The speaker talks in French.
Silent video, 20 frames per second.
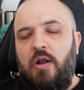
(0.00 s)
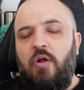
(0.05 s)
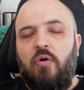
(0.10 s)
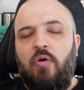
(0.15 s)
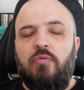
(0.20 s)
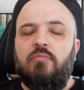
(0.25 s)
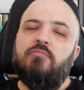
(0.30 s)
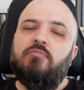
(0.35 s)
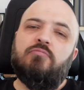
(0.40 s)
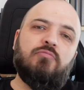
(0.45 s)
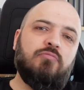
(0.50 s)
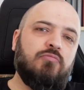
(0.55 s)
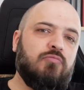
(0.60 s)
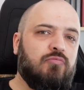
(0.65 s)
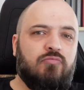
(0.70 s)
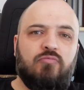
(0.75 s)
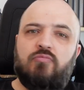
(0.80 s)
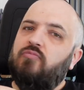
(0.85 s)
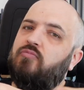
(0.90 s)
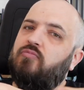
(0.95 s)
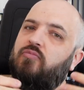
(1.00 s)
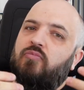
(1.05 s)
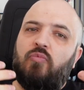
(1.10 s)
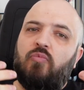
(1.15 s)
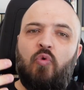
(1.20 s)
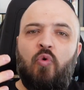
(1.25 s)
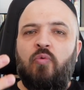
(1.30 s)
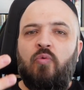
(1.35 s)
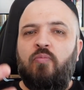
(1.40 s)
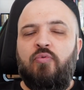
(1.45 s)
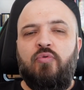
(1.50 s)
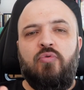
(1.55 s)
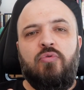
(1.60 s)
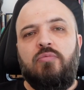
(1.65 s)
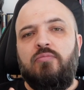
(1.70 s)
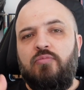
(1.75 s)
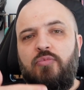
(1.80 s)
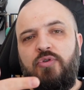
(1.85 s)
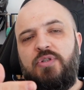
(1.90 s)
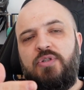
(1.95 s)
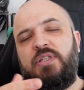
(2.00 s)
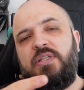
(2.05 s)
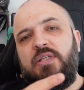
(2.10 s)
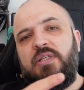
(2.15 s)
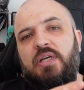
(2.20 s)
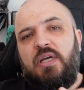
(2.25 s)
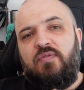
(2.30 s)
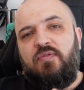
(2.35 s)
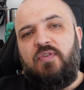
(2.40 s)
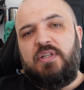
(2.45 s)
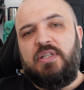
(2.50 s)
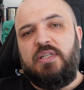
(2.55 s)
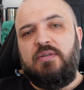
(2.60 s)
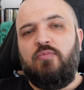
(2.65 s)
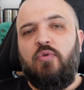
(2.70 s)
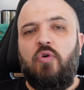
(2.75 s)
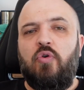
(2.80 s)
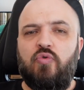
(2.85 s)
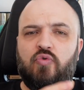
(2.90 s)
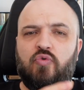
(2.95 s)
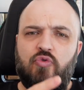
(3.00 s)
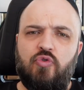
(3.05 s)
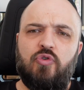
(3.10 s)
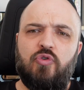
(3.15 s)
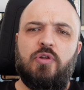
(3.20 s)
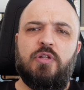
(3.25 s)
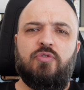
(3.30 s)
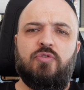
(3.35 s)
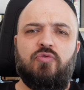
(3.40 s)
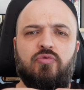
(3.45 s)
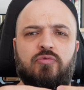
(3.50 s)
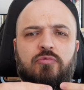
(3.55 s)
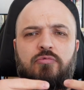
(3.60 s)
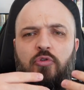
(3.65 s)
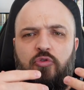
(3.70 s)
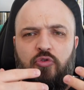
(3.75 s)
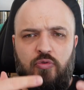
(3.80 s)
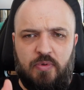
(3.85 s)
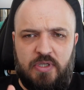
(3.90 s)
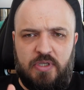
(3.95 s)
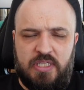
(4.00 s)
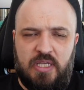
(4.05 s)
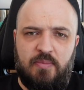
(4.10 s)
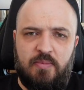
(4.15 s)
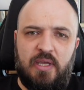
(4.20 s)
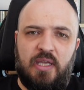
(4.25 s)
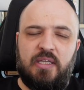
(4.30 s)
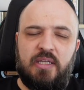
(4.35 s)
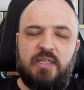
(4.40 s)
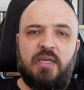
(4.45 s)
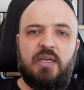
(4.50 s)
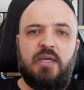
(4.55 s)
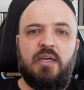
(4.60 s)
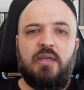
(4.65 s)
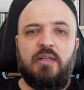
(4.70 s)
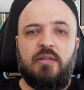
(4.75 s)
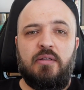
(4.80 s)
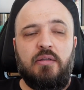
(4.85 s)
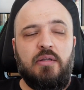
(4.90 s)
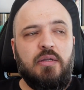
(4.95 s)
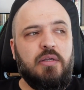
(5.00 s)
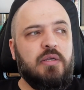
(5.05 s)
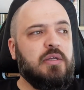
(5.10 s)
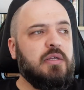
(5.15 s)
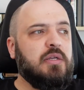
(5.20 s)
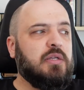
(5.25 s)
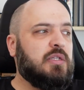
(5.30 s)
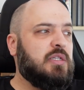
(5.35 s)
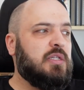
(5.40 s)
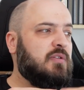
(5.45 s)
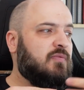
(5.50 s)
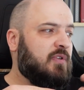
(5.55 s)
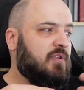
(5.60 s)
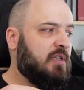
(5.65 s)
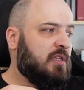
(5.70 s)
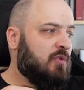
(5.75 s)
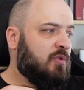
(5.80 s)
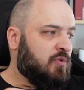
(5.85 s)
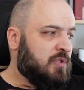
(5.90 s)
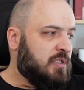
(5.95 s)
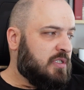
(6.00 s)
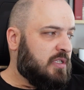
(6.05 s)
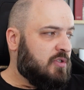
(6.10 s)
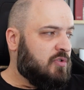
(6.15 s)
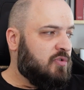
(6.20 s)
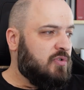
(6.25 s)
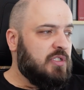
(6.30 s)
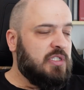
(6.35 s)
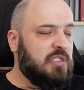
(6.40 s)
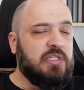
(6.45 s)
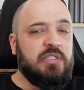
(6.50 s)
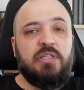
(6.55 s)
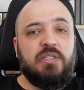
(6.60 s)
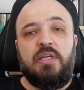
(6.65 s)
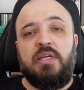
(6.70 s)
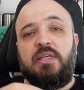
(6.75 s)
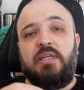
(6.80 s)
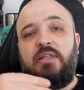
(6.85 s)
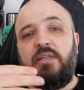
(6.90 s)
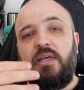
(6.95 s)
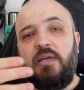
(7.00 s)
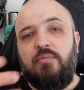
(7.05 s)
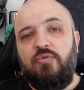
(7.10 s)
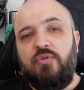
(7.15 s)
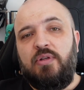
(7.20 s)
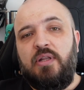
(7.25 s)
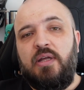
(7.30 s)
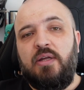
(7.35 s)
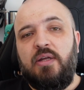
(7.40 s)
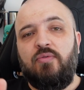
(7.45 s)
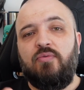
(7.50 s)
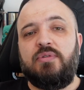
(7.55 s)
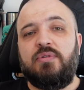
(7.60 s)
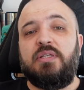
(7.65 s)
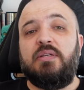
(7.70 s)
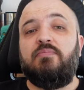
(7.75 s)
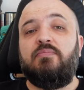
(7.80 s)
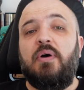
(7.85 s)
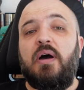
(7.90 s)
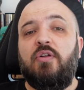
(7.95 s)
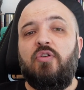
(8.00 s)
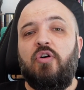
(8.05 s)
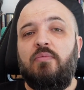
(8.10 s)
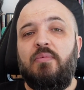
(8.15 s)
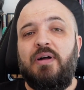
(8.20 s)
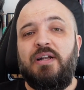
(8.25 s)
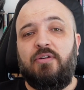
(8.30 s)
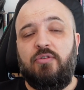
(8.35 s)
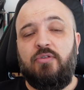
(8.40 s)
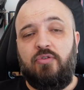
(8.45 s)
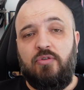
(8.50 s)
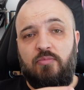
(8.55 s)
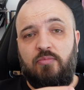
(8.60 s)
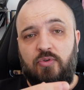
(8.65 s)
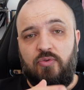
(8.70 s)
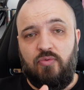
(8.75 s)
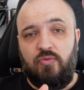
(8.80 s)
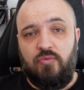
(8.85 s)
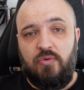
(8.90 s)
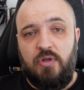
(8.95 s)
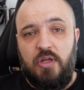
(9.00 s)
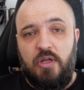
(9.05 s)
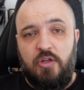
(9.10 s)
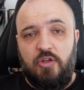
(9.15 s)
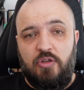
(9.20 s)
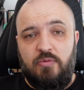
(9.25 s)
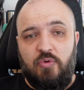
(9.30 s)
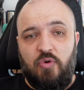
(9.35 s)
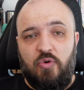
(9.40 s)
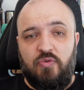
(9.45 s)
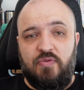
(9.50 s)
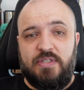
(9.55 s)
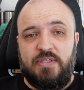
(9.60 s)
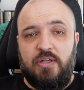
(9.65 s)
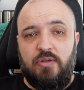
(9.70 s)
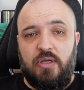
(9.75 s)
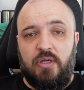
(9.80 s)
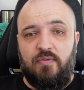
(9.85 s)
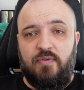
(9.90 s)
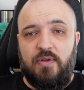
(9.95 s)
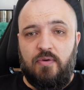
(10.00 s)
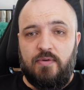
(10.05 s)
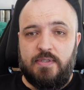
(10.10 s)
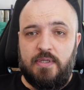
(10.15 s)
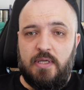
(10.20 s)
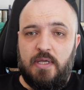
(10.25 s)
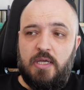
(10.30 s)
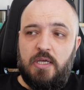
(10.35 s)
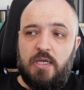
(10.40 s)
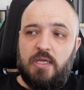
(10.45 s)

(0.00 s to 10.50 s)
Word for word: Alors, on peut me dire effectivement Google est une entreprise américaine qui vit aux États-Unis et qui te rémunère, donc c'est pas normal que te demande ton numéro fiscal de référence